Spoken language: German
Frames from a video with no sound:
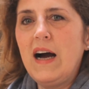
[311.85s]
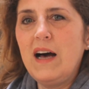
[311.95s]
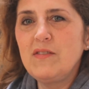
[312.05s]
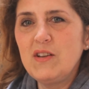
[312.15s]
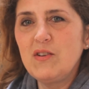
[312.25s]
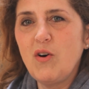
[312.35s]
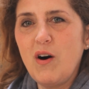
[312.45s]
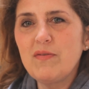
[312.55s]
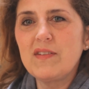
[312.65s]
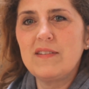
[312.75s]
Also ich
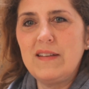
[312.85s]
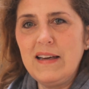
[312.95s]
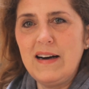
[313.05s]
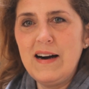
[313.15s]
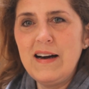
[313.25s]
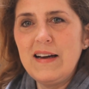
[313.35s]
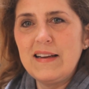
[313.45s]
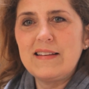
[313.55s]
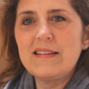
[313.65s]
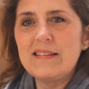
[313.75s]
hoffe sehr,
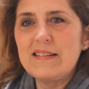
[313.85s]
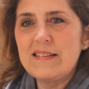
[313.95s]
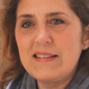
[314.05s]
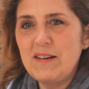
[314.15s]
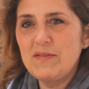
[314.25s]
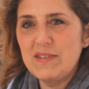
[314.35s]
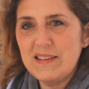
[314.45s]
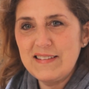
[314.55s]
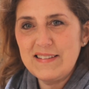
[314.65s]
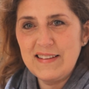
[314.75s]
dass es da
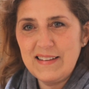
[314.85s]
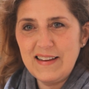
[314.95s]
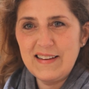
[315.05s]
wirklich einen,